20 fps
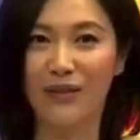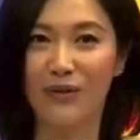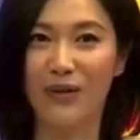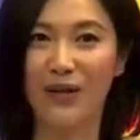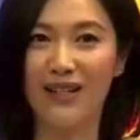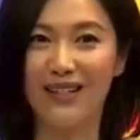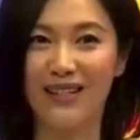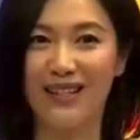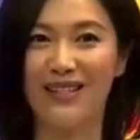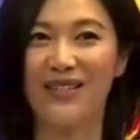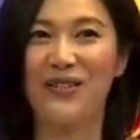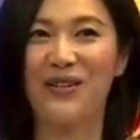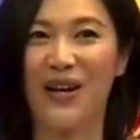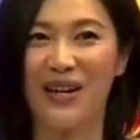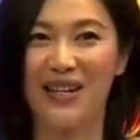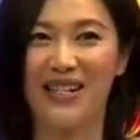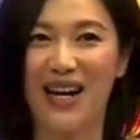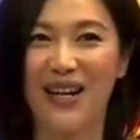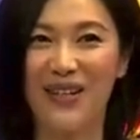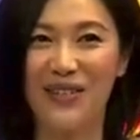一堆人
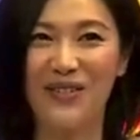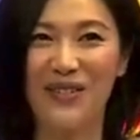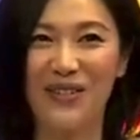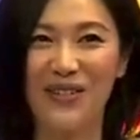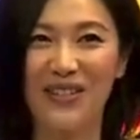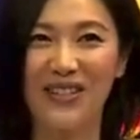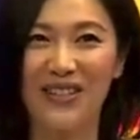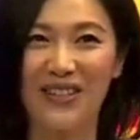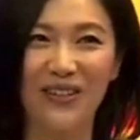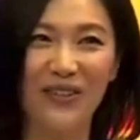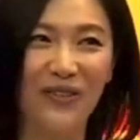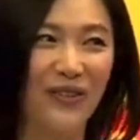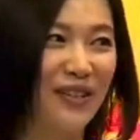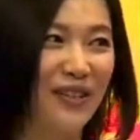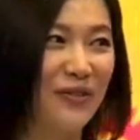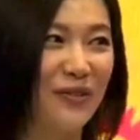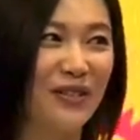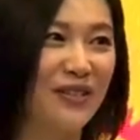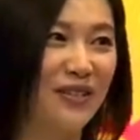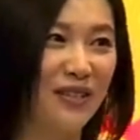全上去的时候，
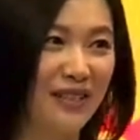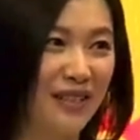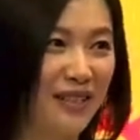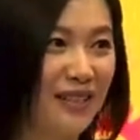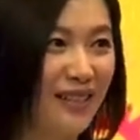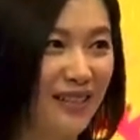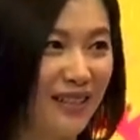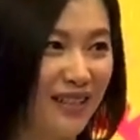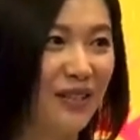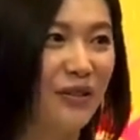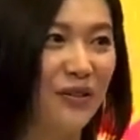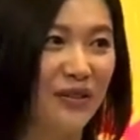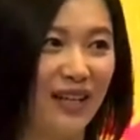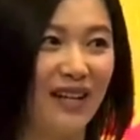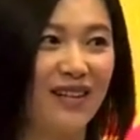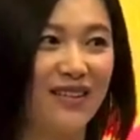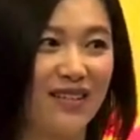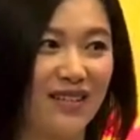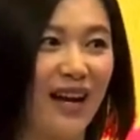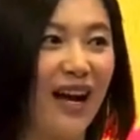我我真的也有
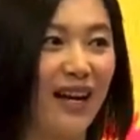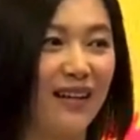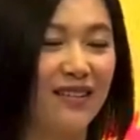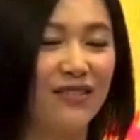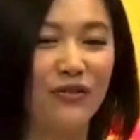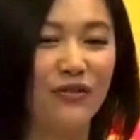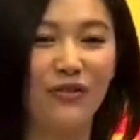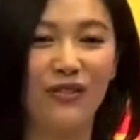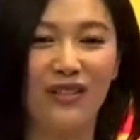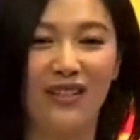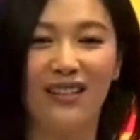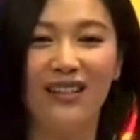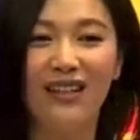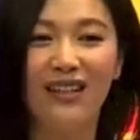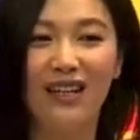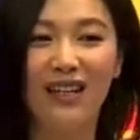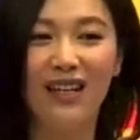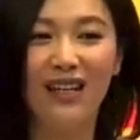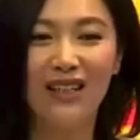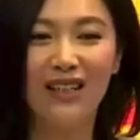点傻，就是
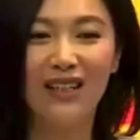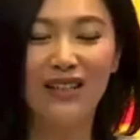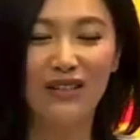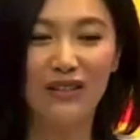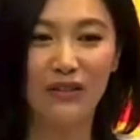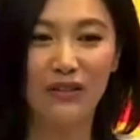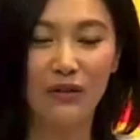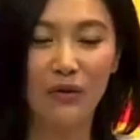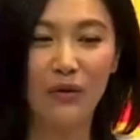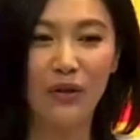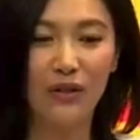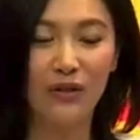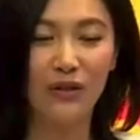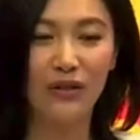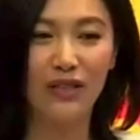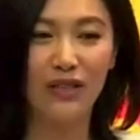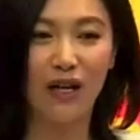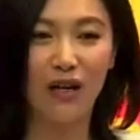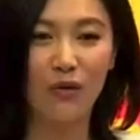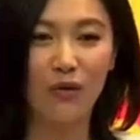也会有
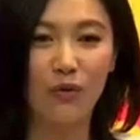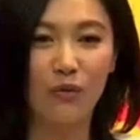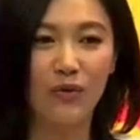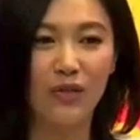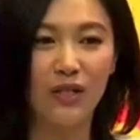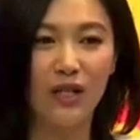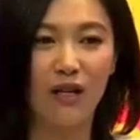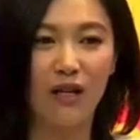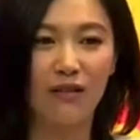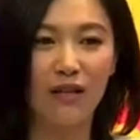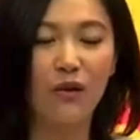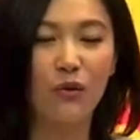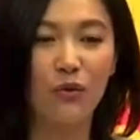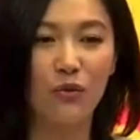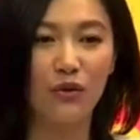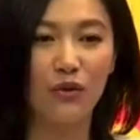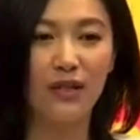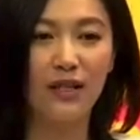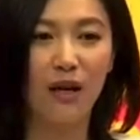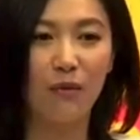一点顾不上。但我
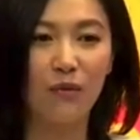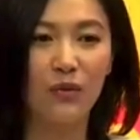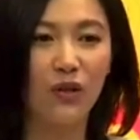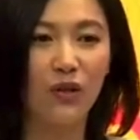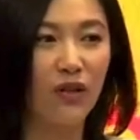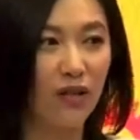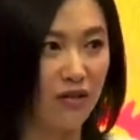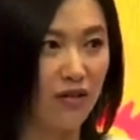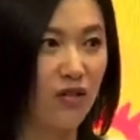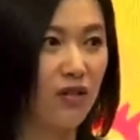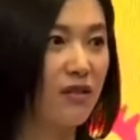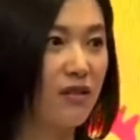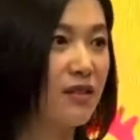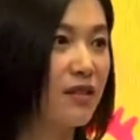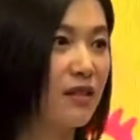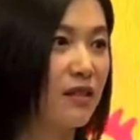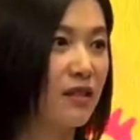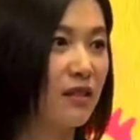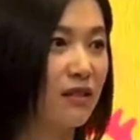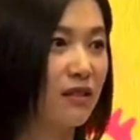觉得他们都很争
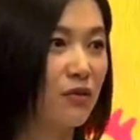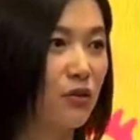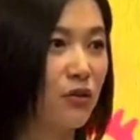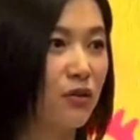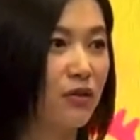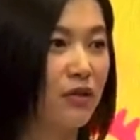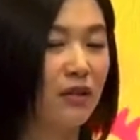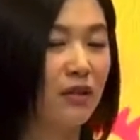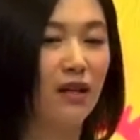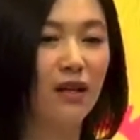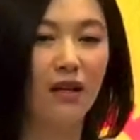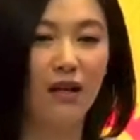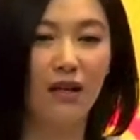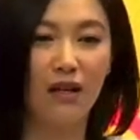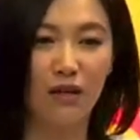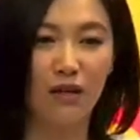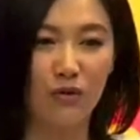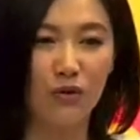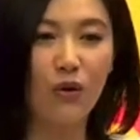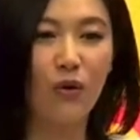气，就是。
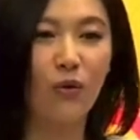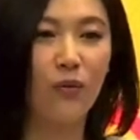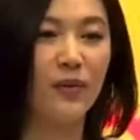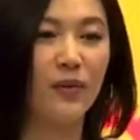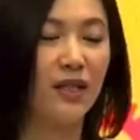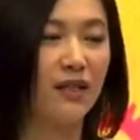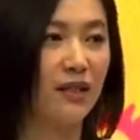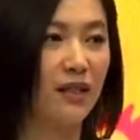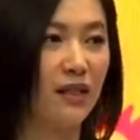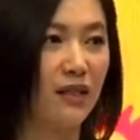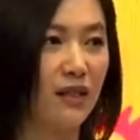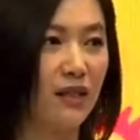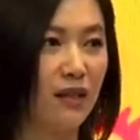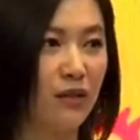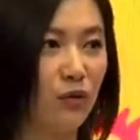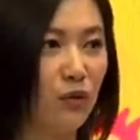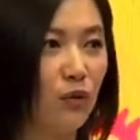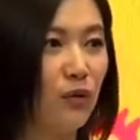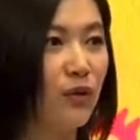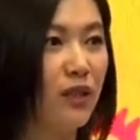很聪明，也
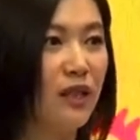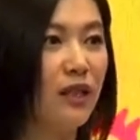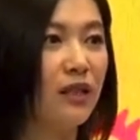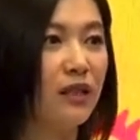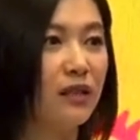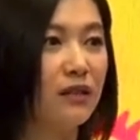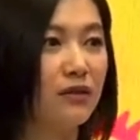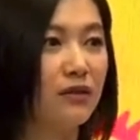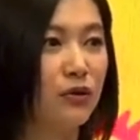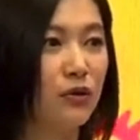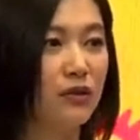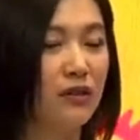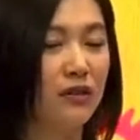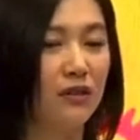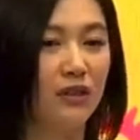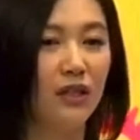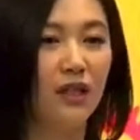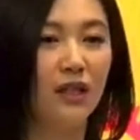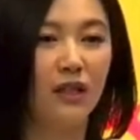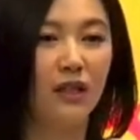很努力。就
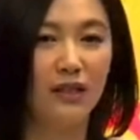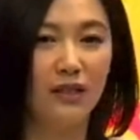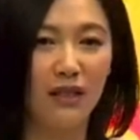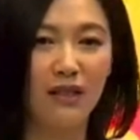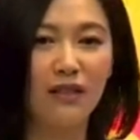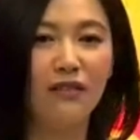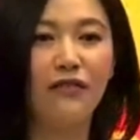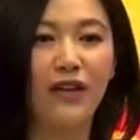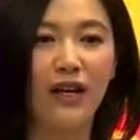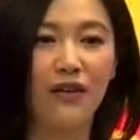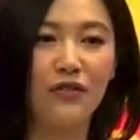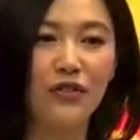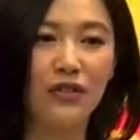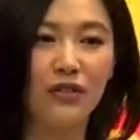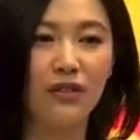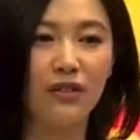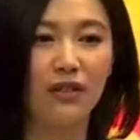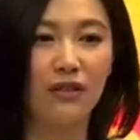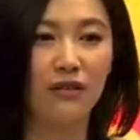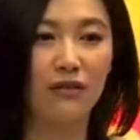是像一凡
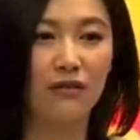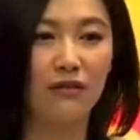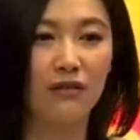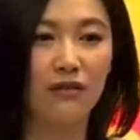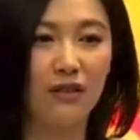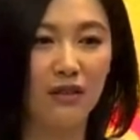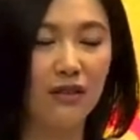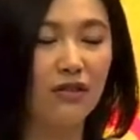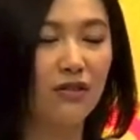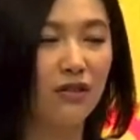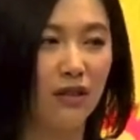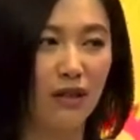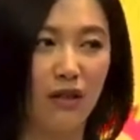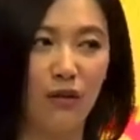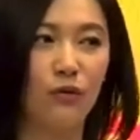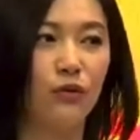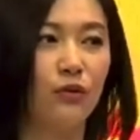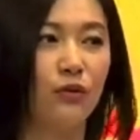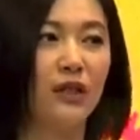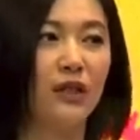真的真的是
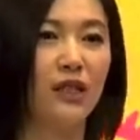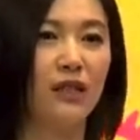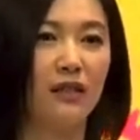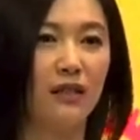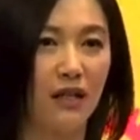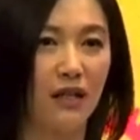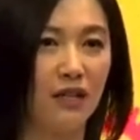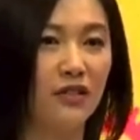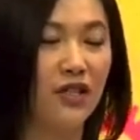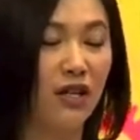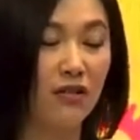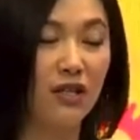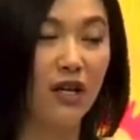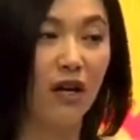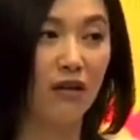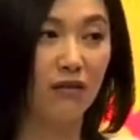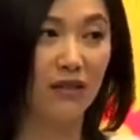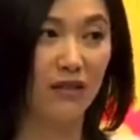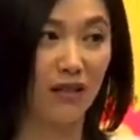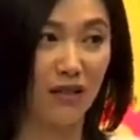很努力啊，张
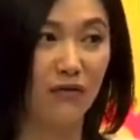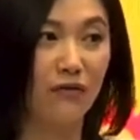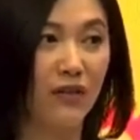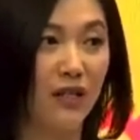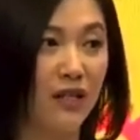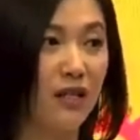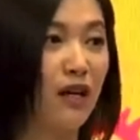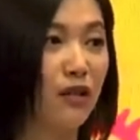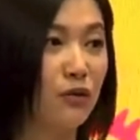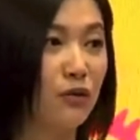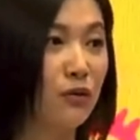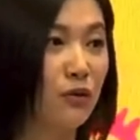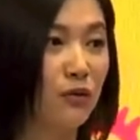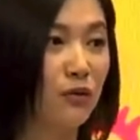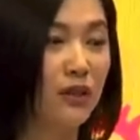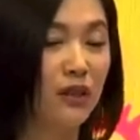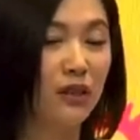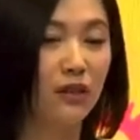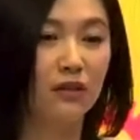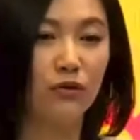超也非常的努
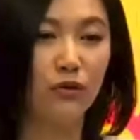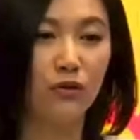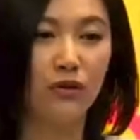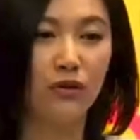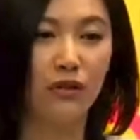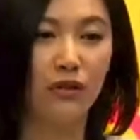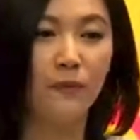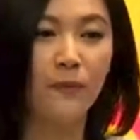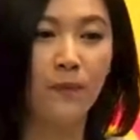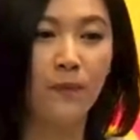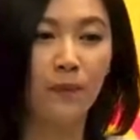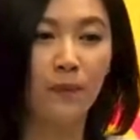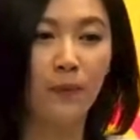力。就是